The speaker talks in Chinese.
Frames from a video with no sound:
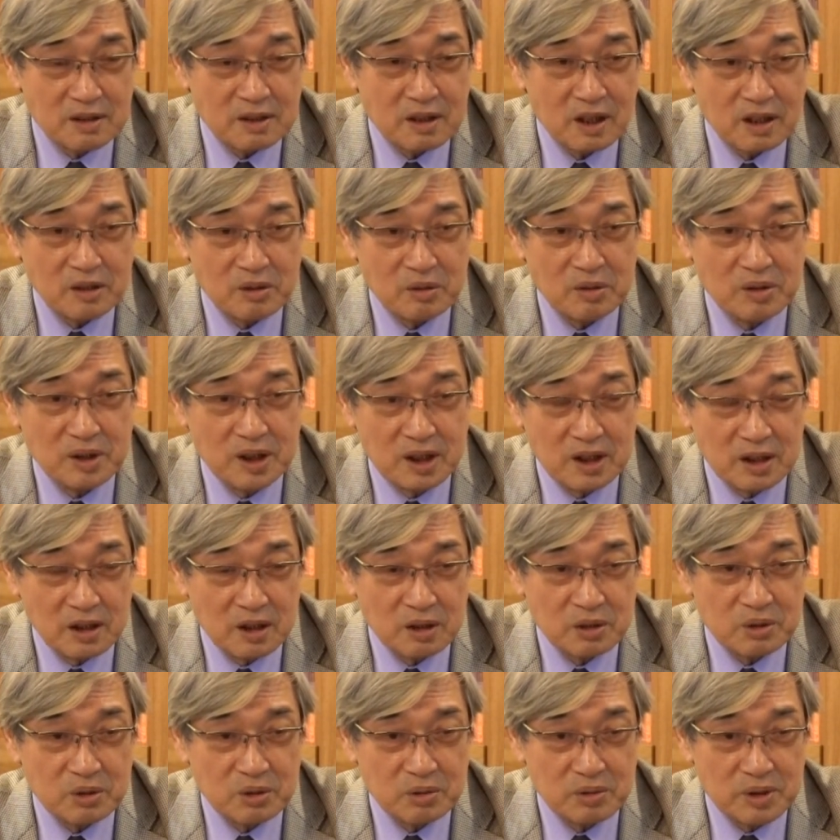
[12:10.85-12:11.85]
他说：“你要
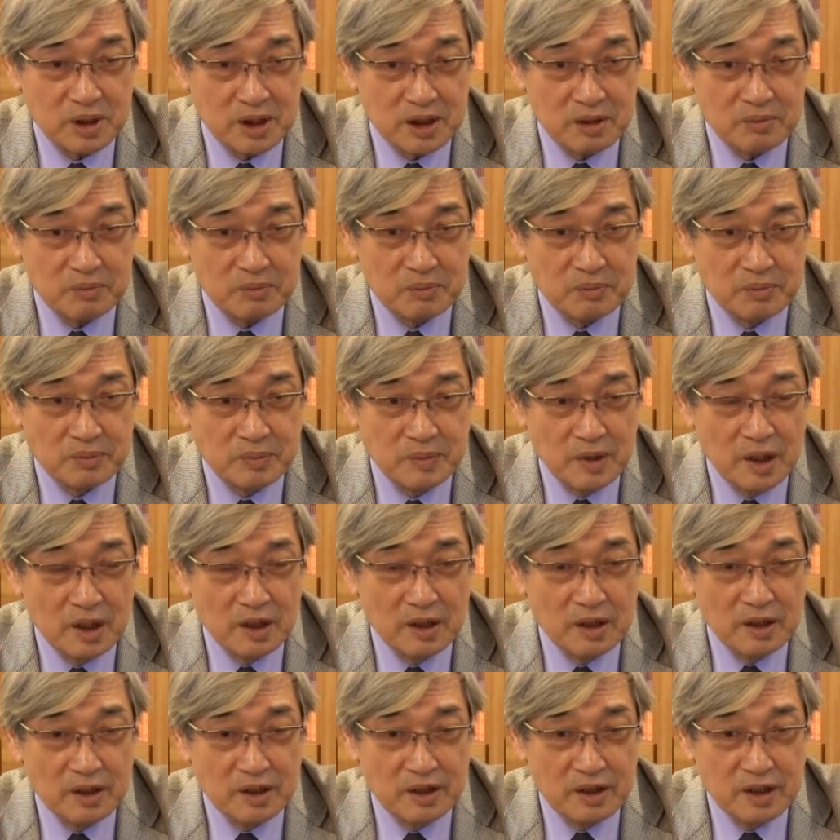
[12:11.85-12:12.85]
注意，
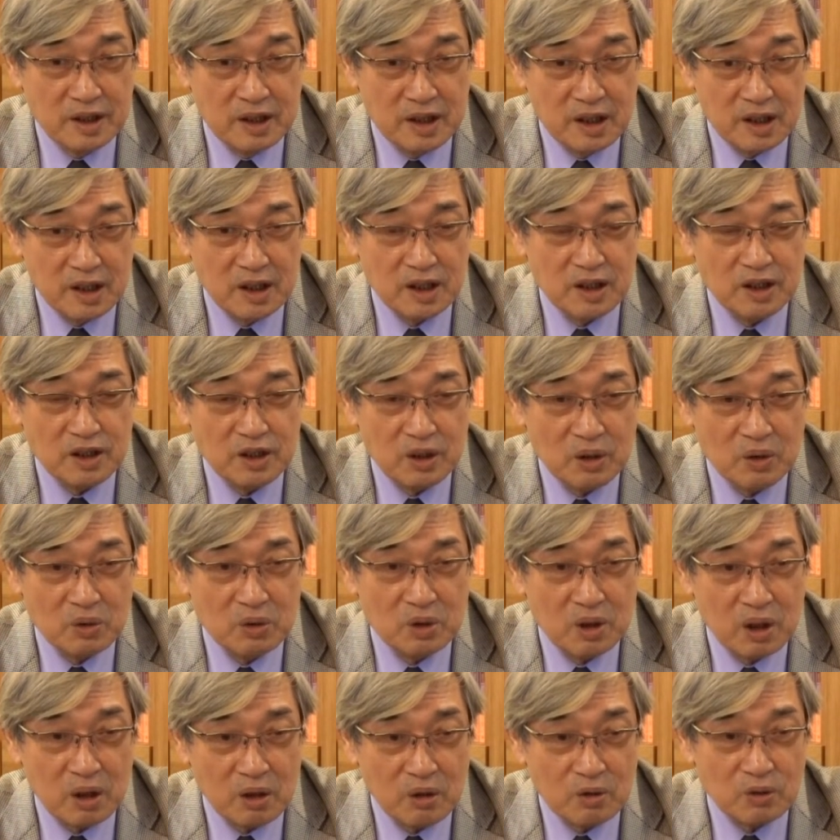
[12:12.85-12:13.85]
你右
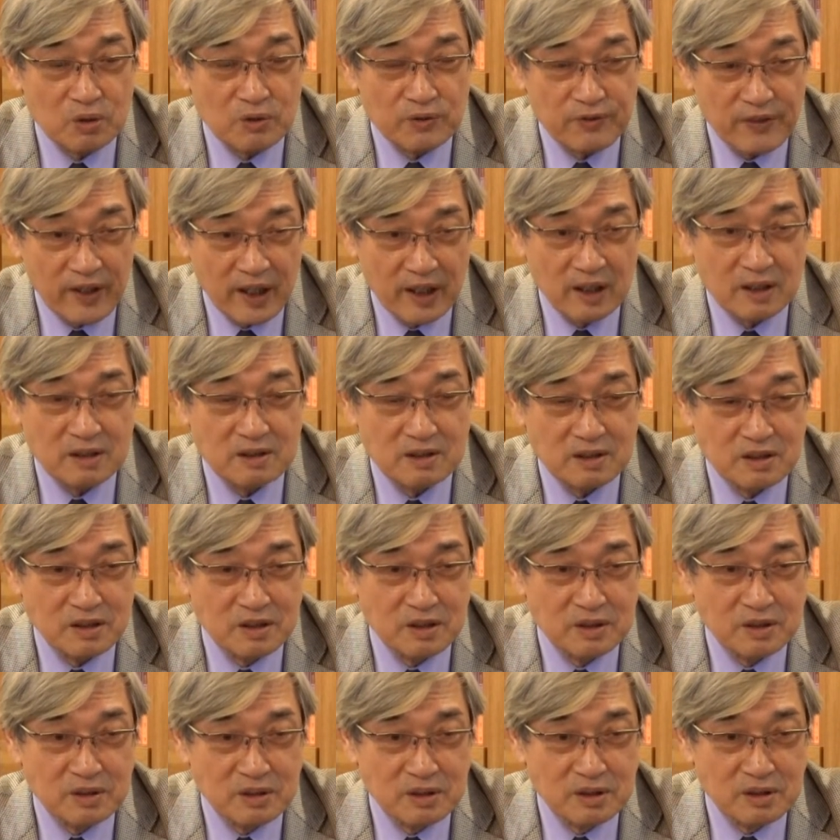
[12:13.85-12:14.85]
后方
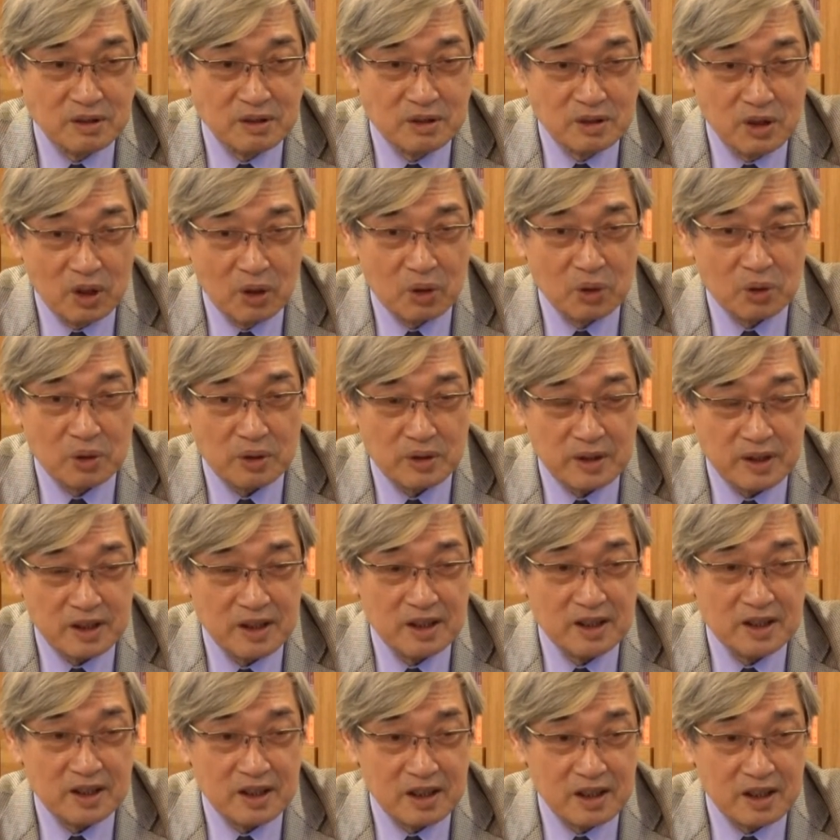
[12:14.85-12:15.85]
有
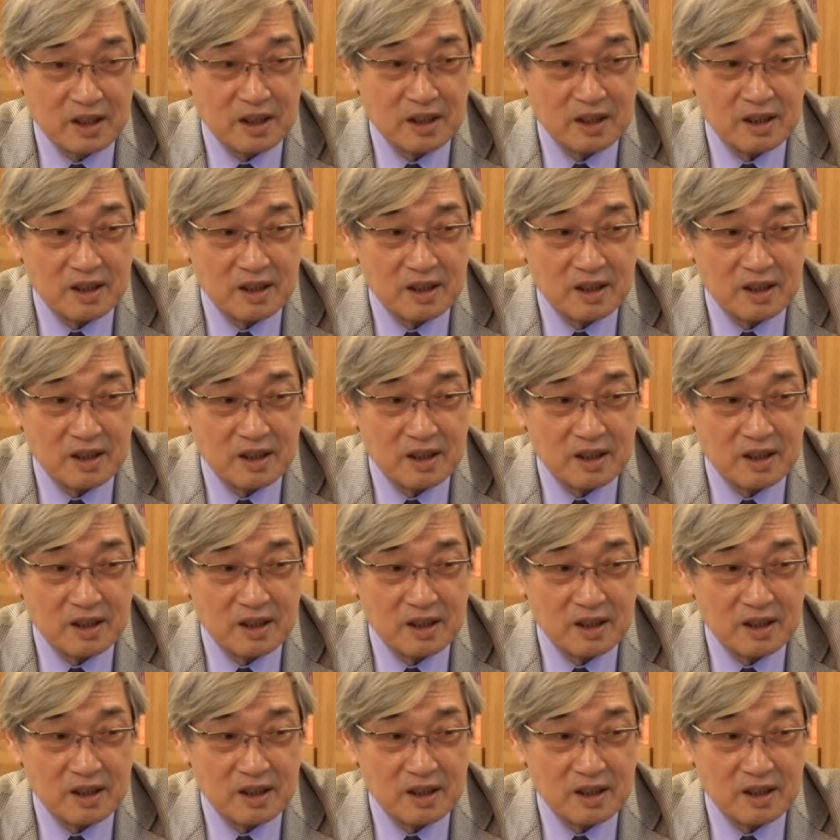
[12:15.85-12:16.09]
一个